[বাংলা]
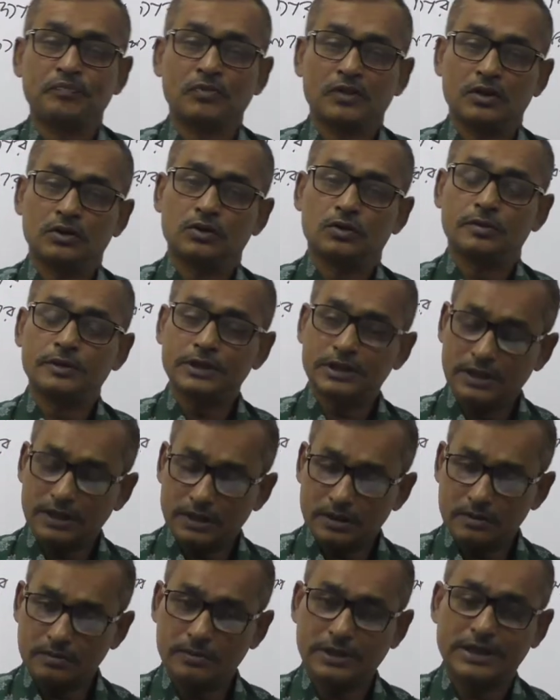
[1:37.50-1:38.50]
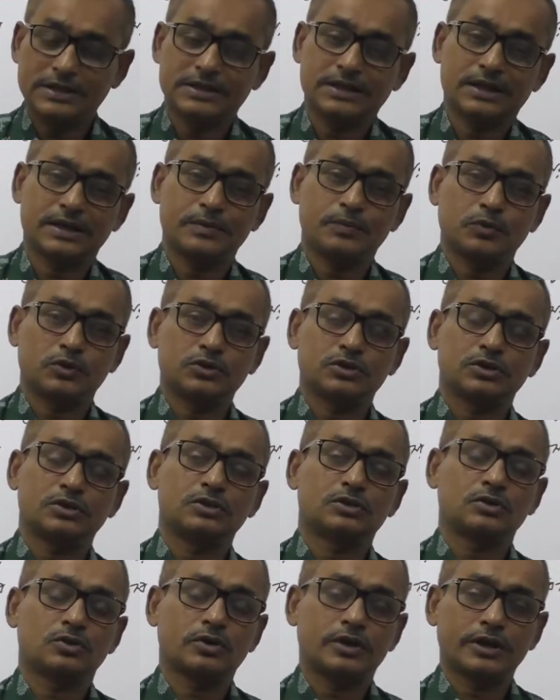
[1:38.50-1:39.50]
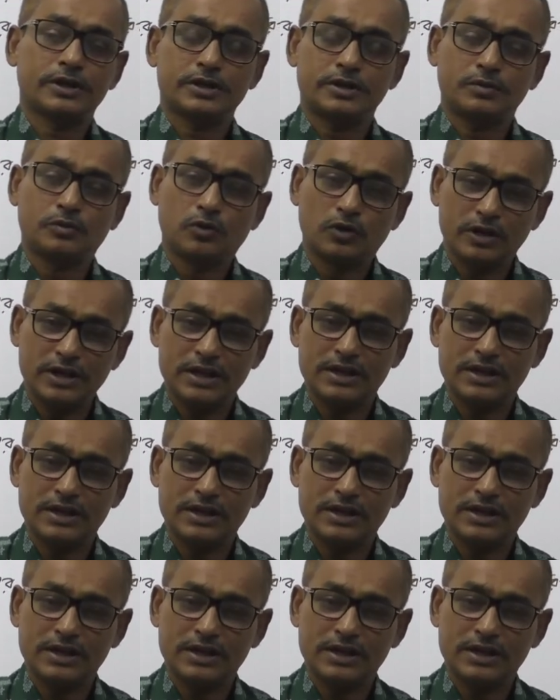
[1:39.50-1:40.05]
তোমাদের বাজারে প্রচলিত কয়েকটি বই